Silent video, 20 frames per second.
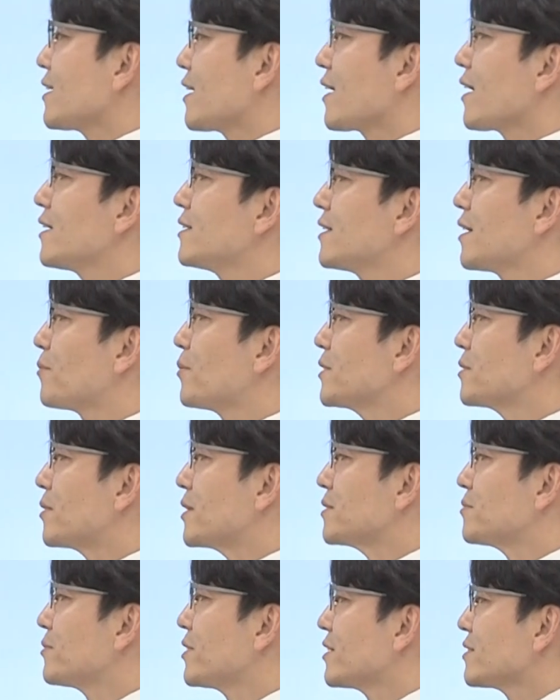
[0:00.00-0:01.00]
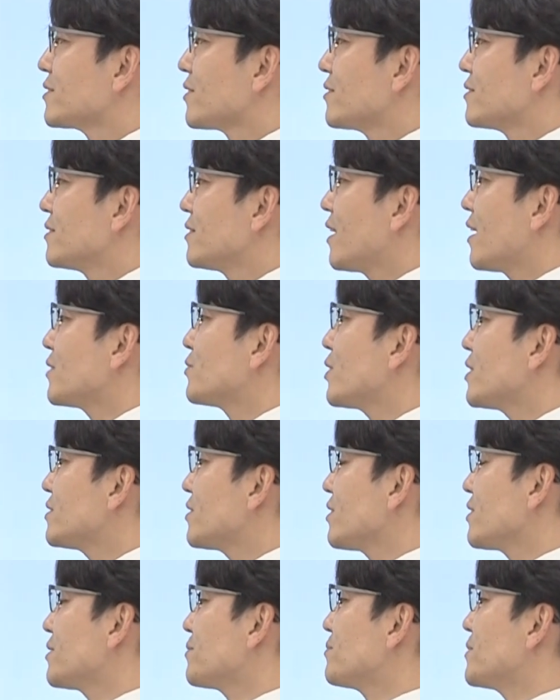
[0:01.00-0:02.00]
잠깐 이 앞에서 말씀드렸었는데
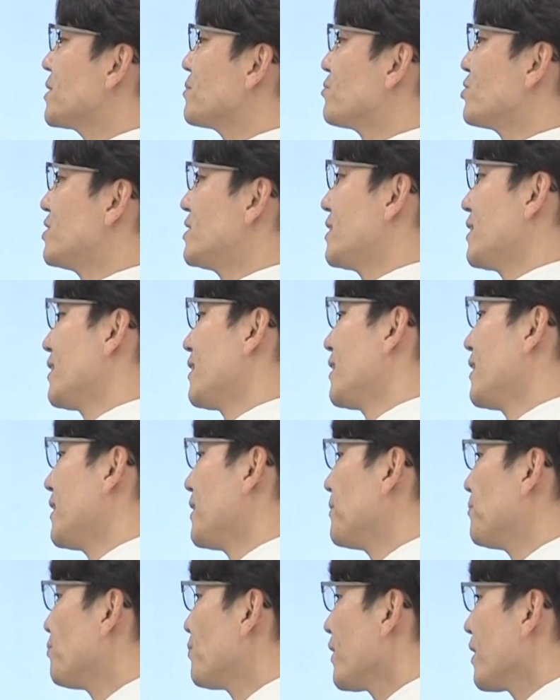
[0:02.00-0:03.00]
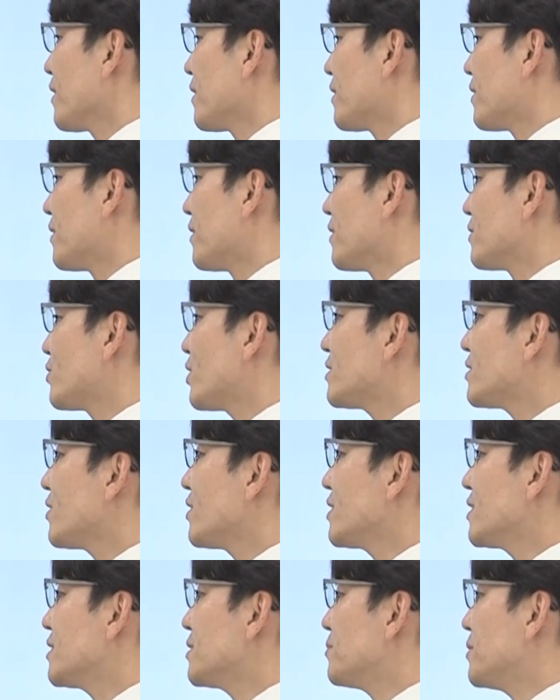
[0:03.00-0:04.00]
최저임금제 문제 어,
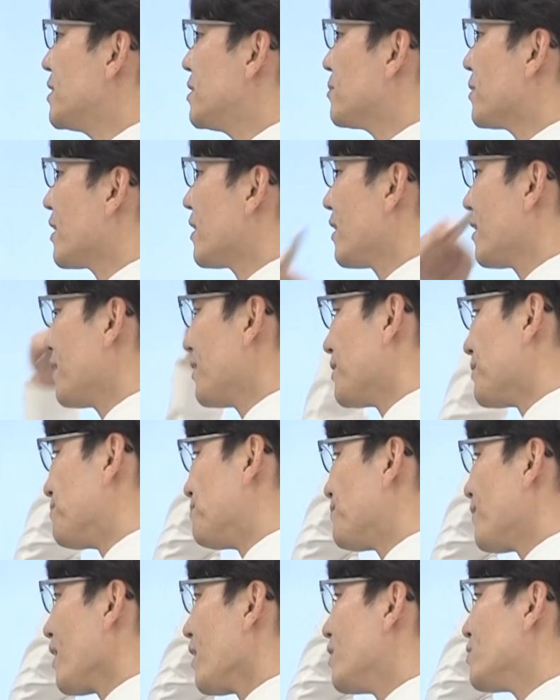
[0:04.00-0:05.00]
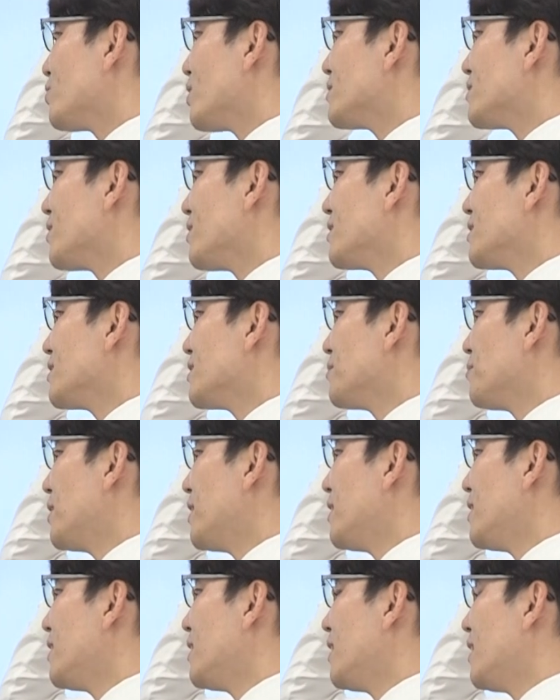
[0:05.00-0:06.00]
최저임금이 말이에요.
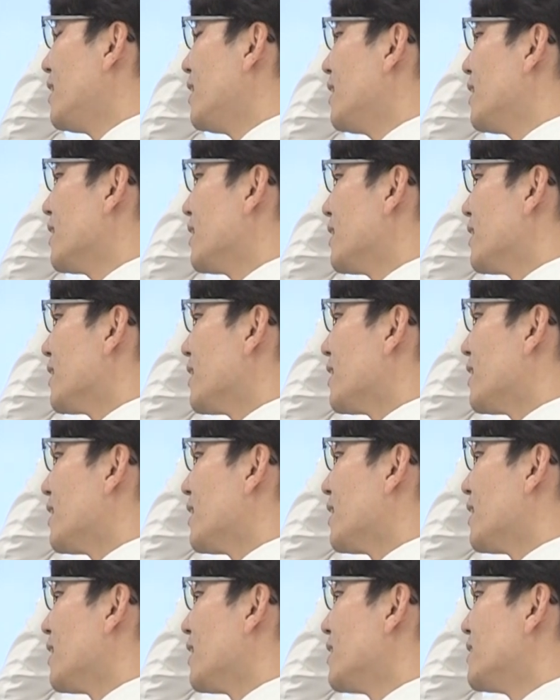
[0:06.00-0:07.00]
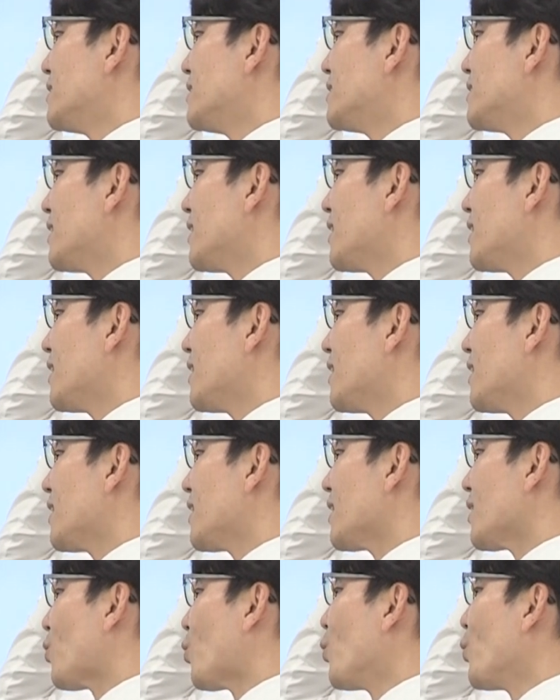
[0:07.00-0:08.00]
최저임금이 어,
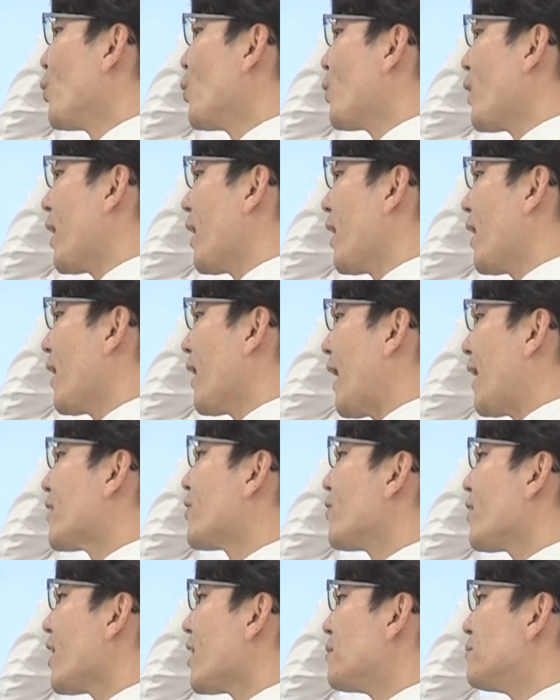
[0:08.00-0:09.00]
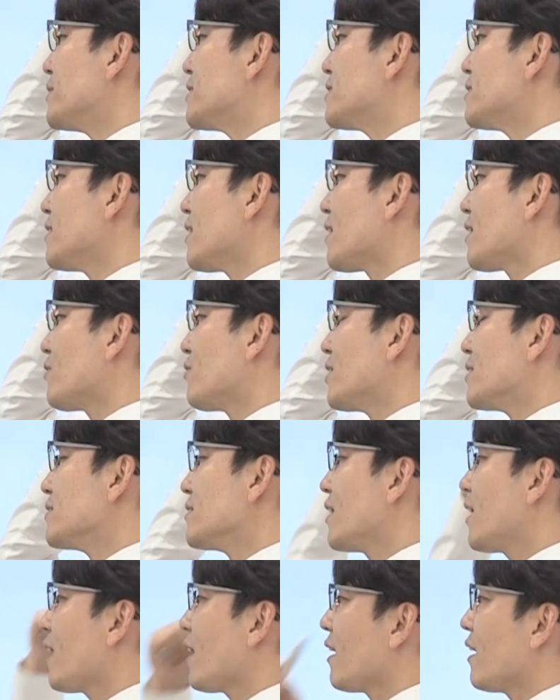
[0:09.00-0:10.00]
이제 고용에 악영향을 미친다라고
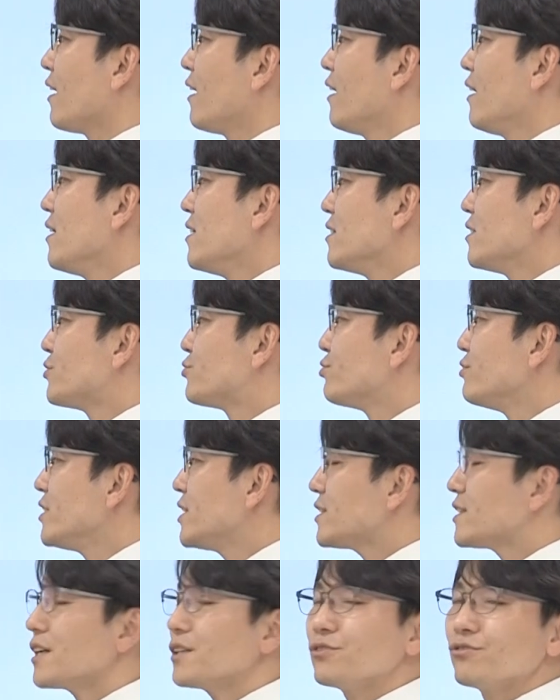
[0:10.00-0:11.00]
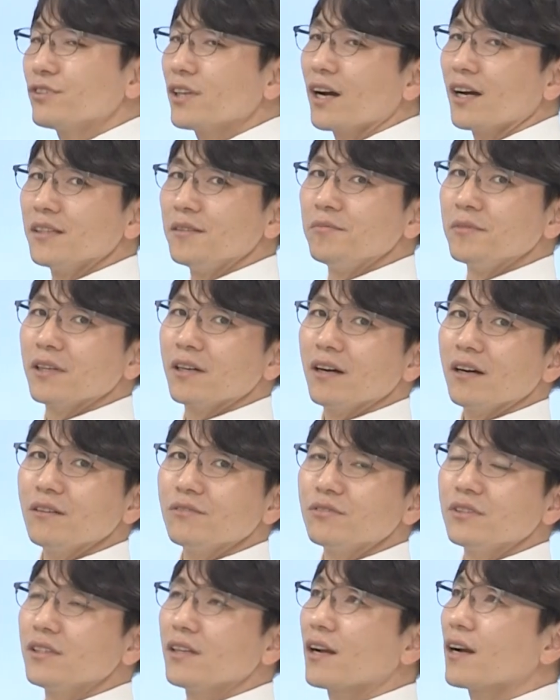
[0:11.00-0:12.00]
하는 게 이 줄기찬 주장 아닙니까?
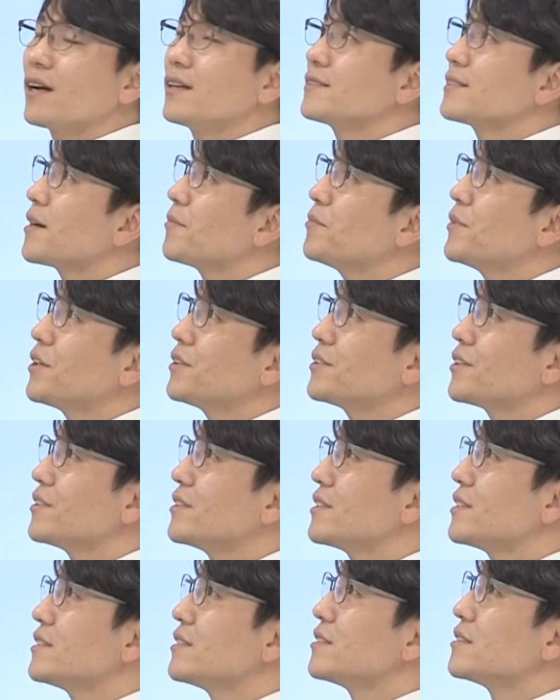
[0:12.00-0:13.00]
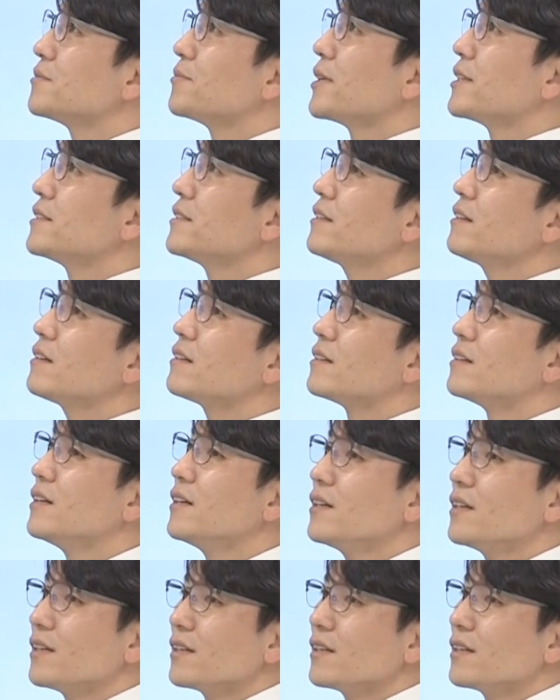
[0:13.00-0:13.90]
우리나라 한 3년 전쯤에는요.